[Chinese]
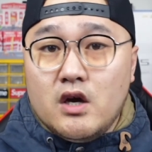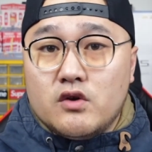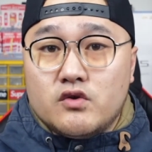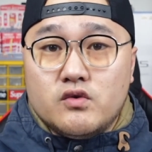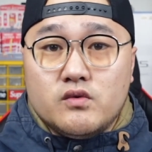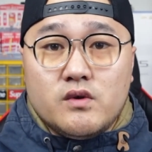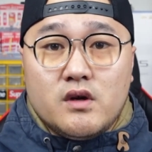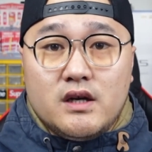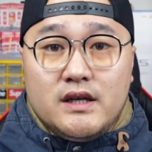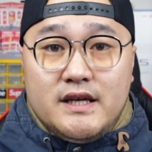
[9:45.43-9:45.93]

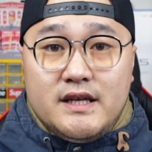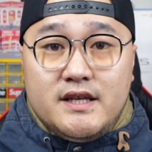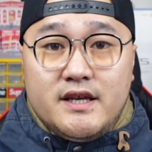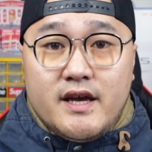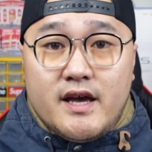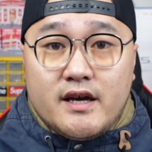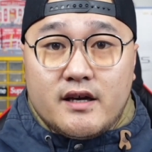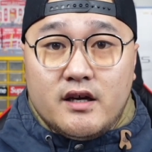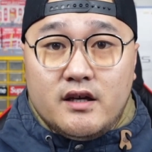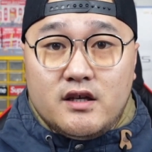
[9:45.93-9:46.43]
如果李
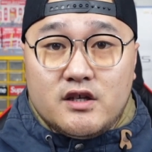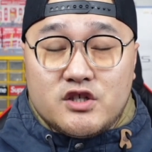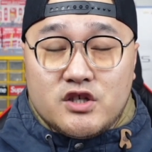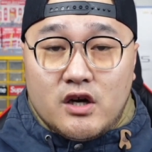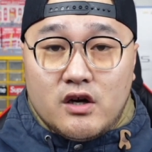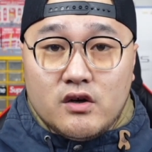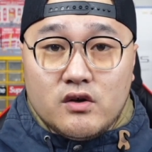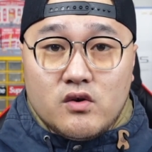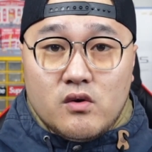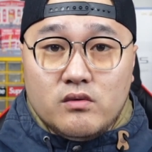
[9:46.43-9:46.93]
铁可以
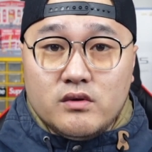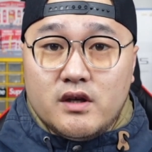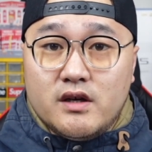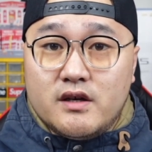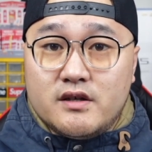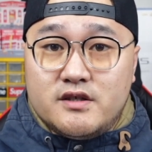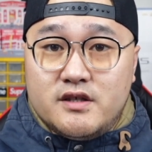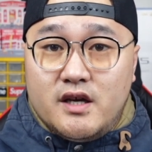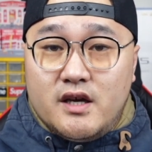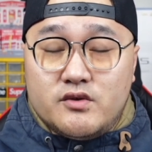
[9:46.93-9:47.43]
成功
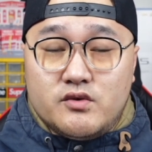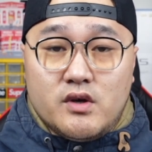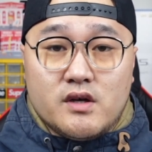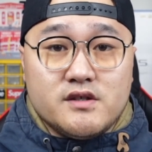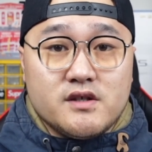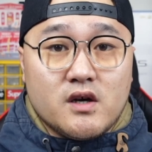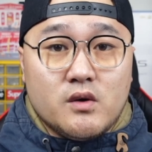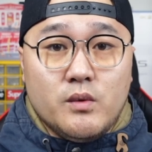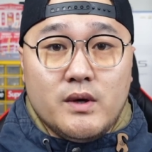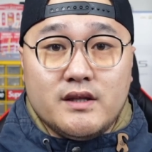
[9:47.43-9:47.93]
的解决
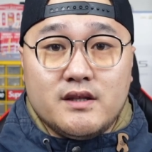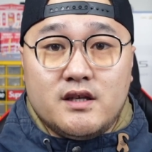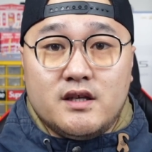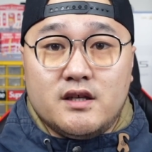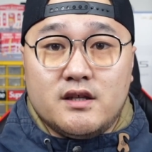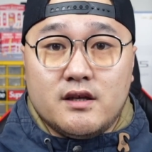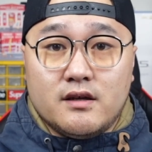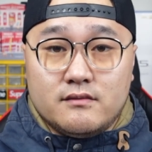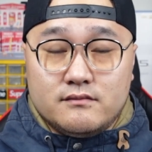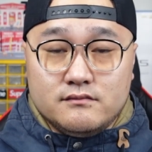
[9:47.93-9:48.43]
这个问
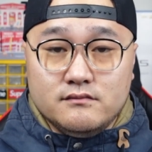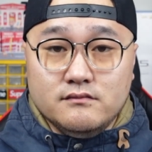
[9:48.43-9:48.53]
题呢，